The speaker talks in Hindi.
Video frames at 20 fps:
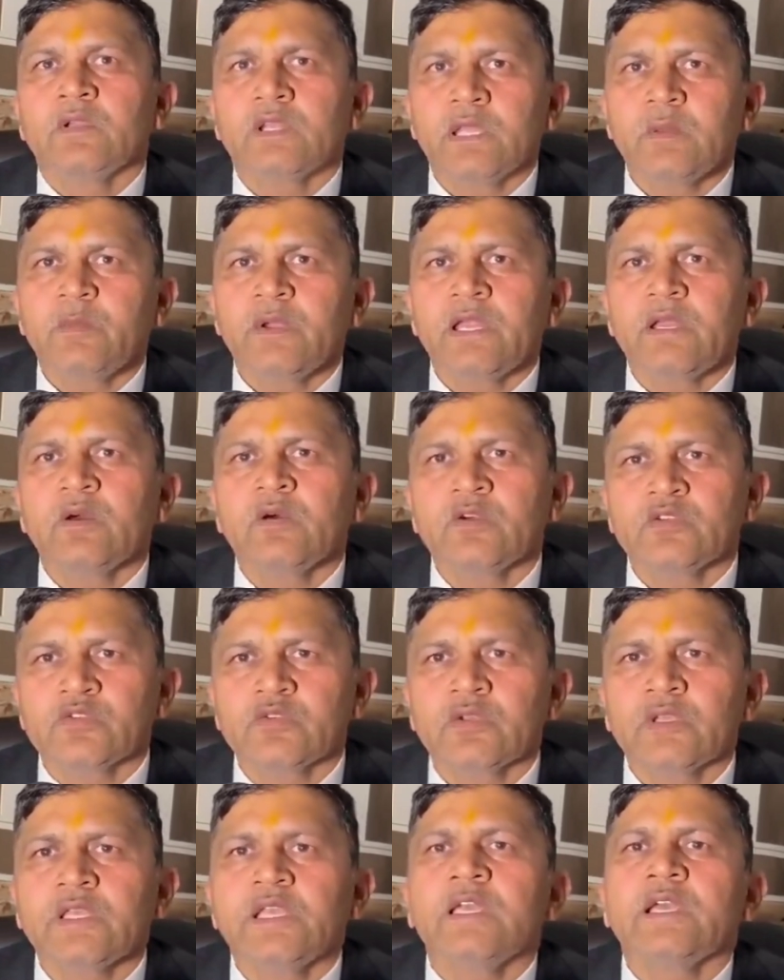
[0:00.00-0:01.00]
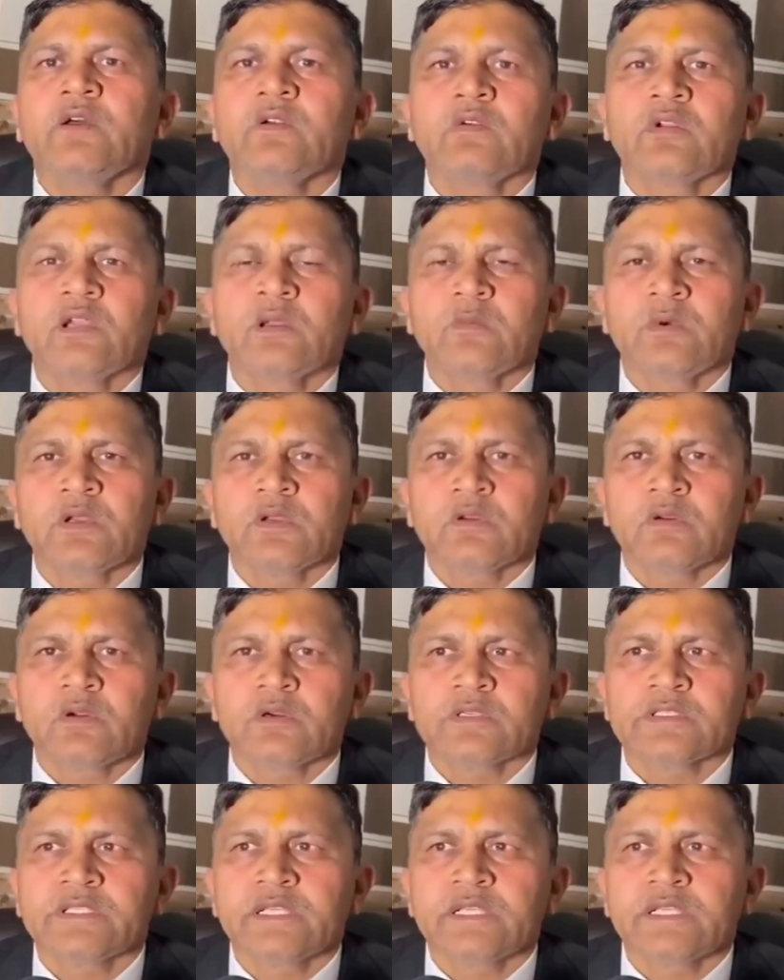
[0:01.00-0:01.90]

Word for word: उनकी बेल हो चुकी है ऑनरेबल कोर्ट